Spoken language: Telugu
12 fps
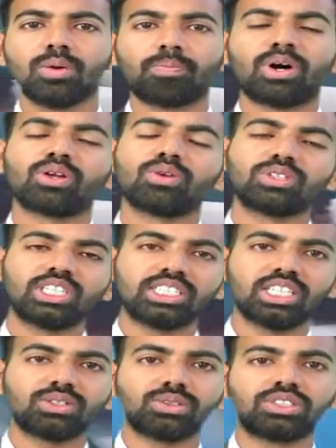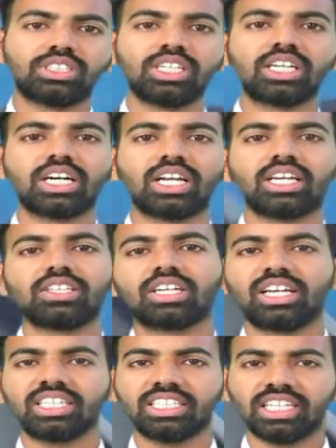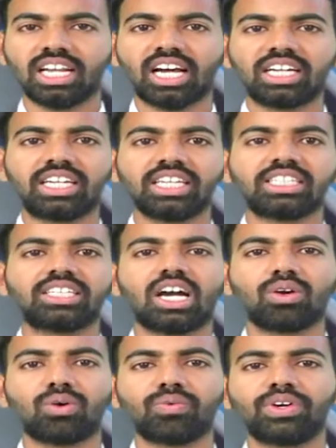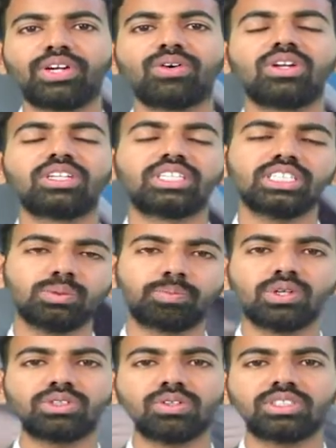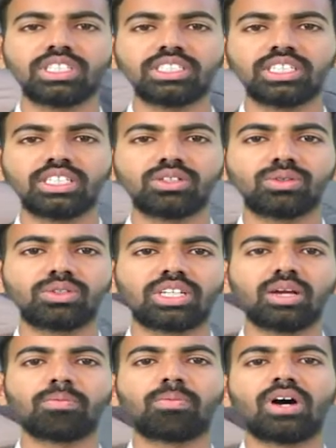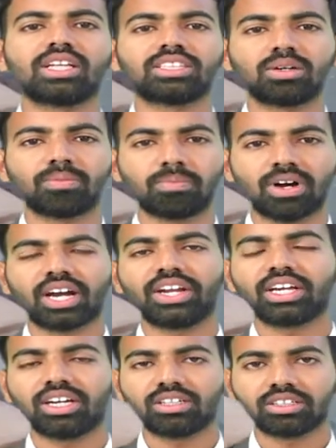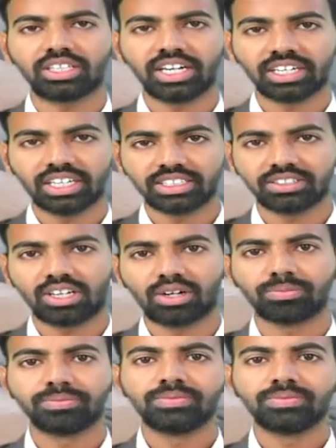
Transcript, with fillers: పనులు చేసేందుకు తీరిక లేదు కానీ ఇలా టిక్ టాక్లో వీడియోలు చేసి పోస్టులు చేసేందుకు టైం మాత్రం బాగానే కేటాయిస్తున్నారు